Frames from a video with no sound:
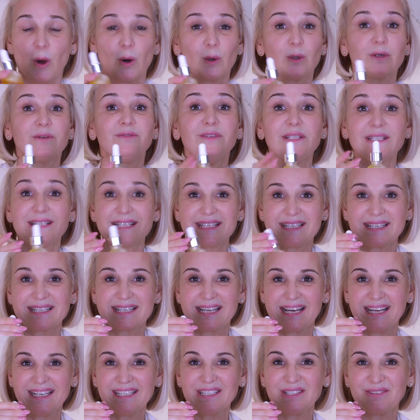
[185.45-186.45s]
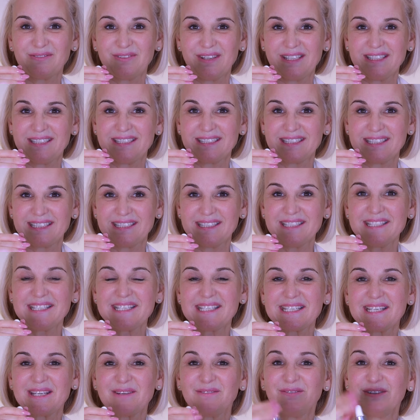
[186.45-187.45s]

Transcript: Und wie es jetzt angewendet ist,